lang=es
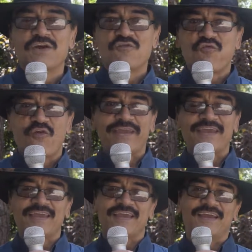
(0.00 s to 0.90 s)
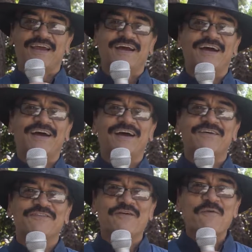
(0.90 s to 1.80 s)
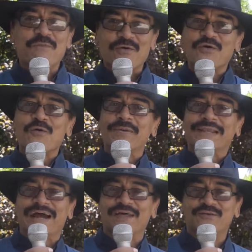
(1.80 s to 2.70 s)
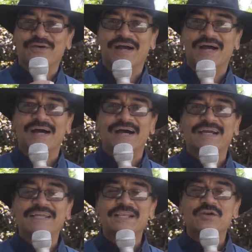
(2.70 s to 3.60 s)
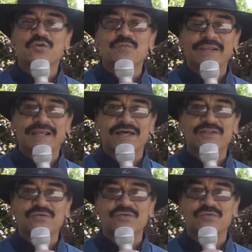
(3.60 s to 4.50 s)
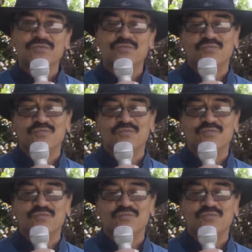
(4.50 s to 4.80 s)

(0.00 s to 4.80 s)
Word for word: Fue, ah, fue un poco complicado ah, y lo complicado,